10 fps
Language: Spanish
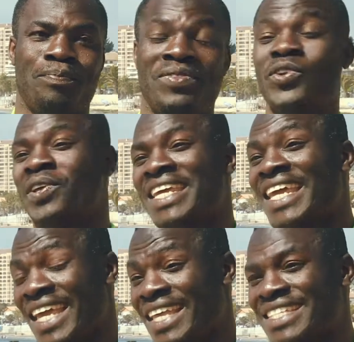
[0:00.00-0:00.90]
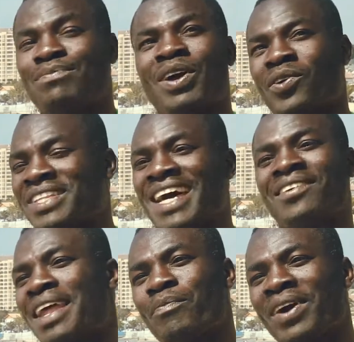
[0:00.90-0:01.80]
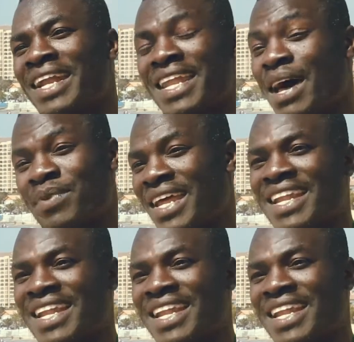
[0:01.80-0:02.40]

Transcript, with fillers: yo dije, si me cortaron la, pierna,